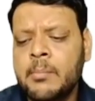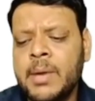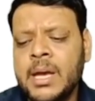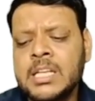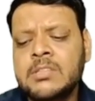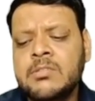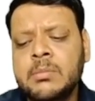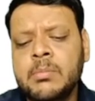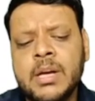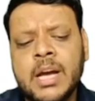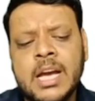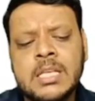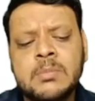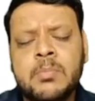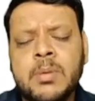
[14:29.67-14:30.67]
मैक्स विथ में
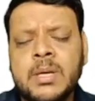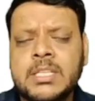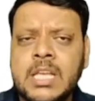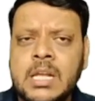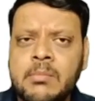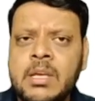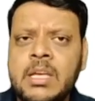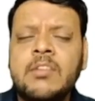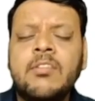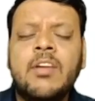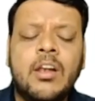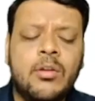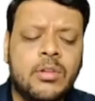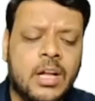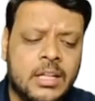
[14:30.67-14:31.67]
गाइस पिक्सल में ही
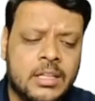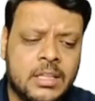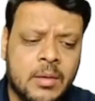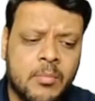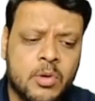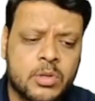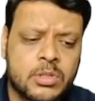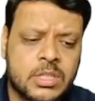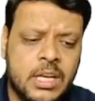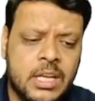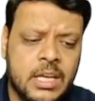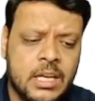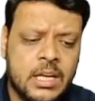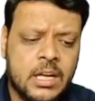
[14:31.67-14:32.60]
वैल्यू डालते हैं मोस्टली